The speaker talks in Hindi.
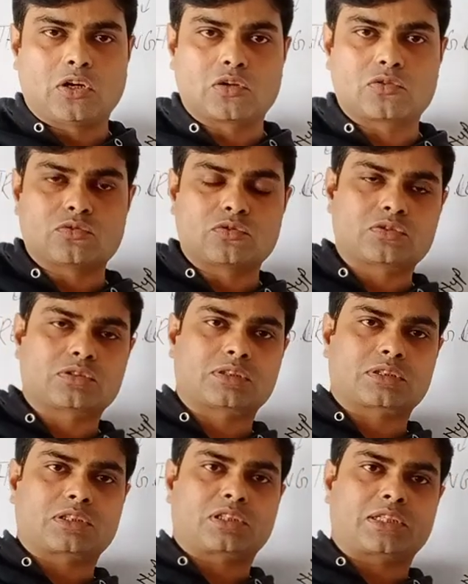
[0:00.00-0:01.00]
और
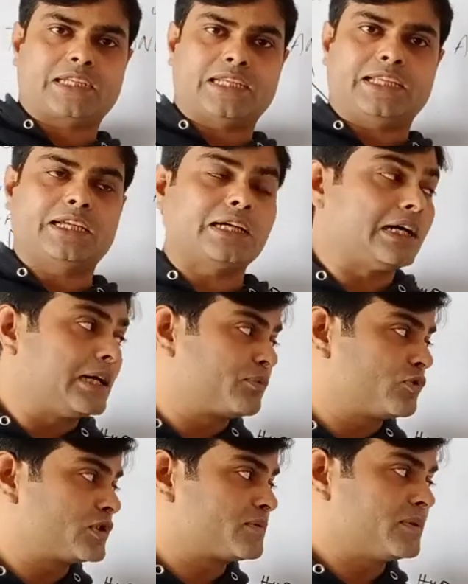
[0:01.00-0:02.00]
उसके लिए
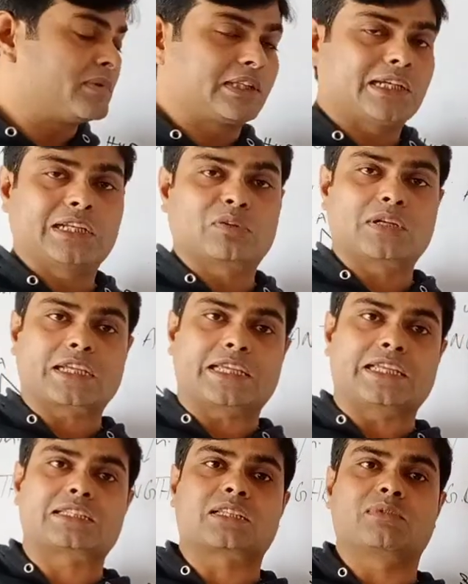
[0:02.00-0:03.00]
आपको इसमें बताना होगा कि
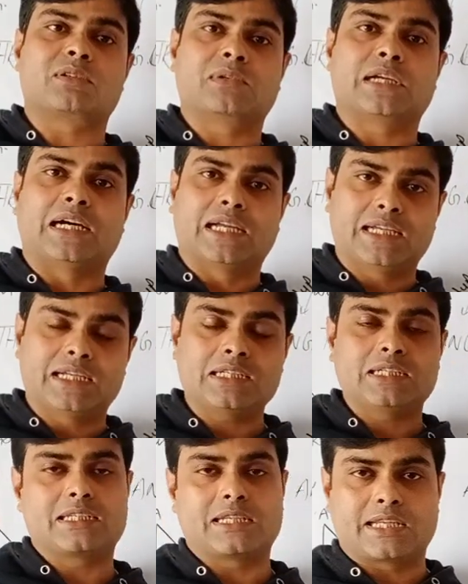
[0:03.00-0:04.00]
ये समझ में
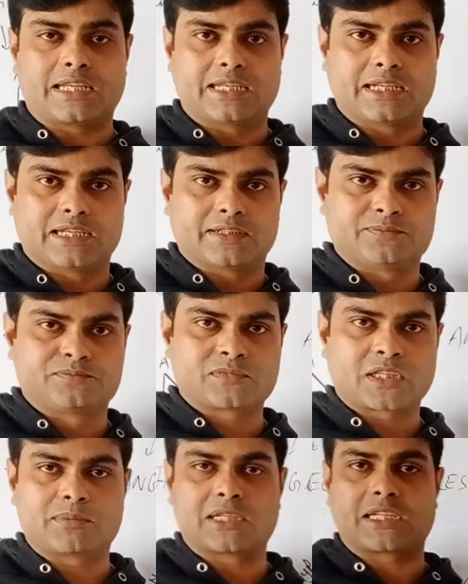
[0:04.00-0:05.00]
आया या नहीं आया
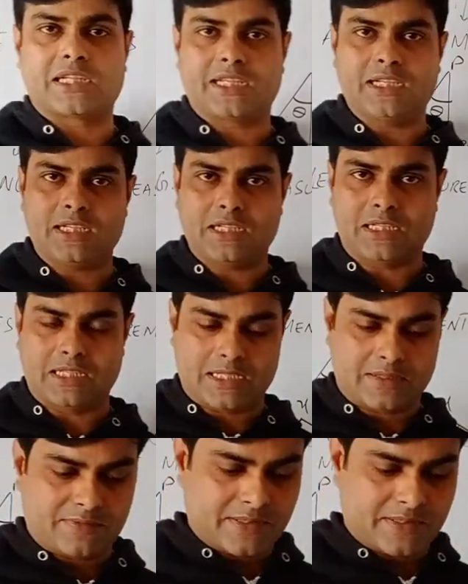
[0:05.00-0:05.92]
तब तक के लिए अल्लाह